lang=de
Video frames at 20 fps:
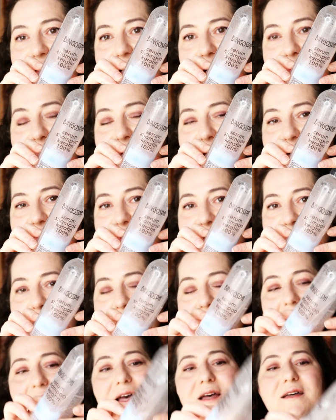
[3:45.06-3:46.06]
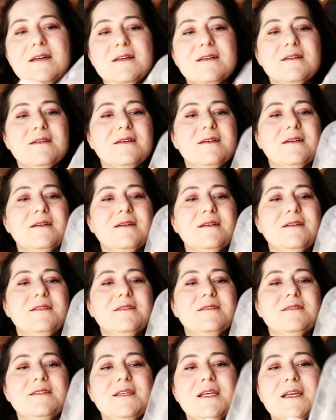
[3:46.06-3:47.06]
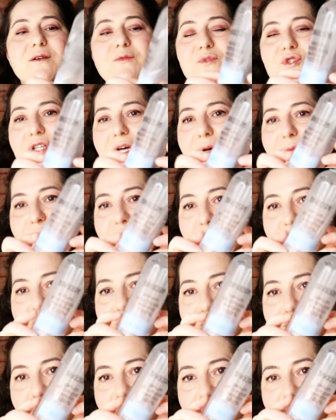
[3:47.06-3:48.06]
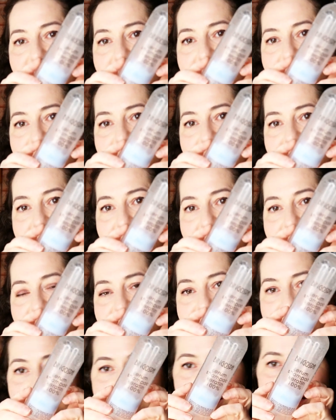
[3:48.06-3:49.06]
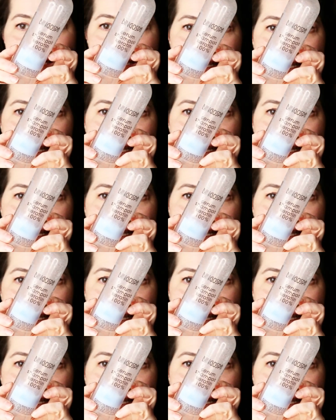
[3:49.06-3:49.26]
Bingos Bar Serum Shampoo mit 100%